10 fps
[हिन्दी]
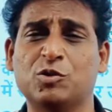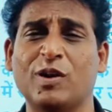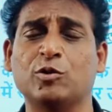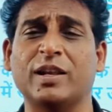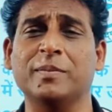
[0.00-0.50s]

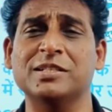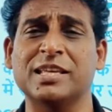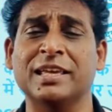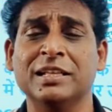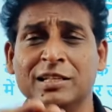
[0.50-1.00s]
ट्वेल्थ वाले
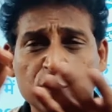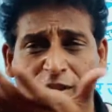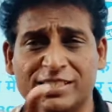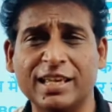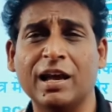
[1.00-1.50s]
बच्चे
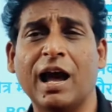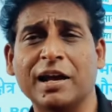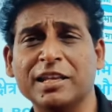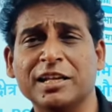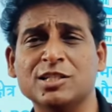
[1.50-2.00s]
ट्वेल्थ से
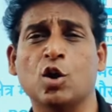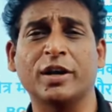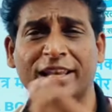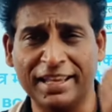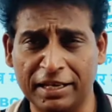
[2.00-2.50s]
आगे निकल
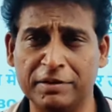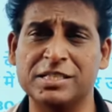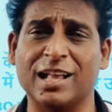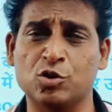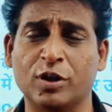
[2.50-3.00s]
जाओगे लेकिन
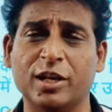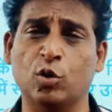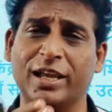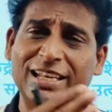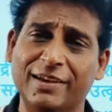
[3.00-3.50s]
साथ जुड़े
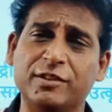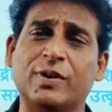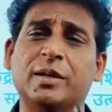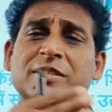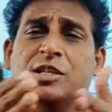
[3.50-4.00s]
रहोगे इलेवंथ
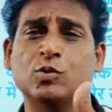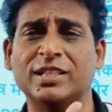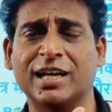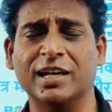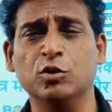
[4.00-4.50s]
वाले बच्चे
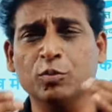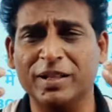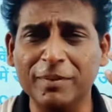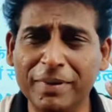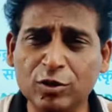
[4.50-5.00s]
ट्वेल्थ आ गए तो
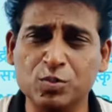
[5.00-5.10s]
मतलब मैं